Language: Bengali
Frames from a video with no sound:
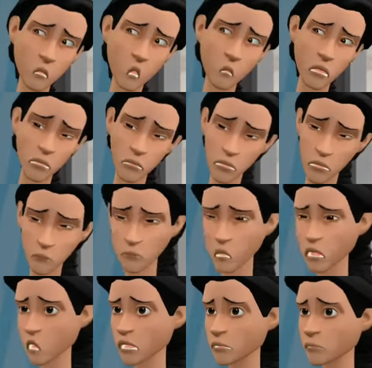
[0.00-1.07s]
ওই অ্যাডা
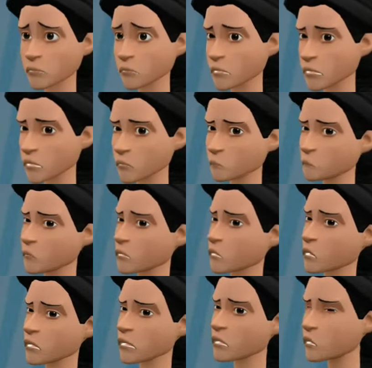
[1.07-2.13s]
চোখ অপারেশন করার জন্য
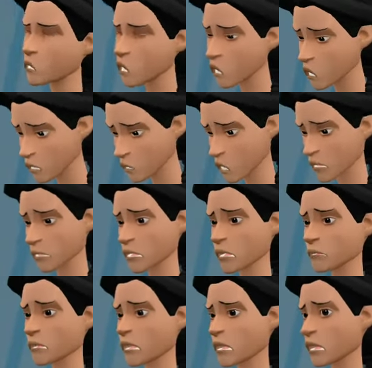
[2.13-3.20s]
আমি মেলা কষ্টে
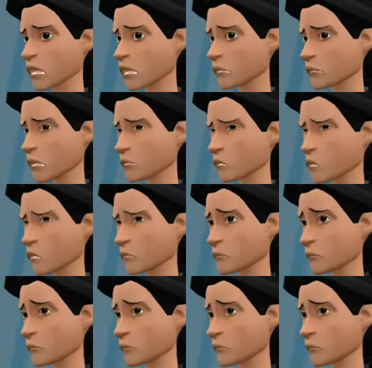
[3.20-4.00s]
এগুলো জমাছি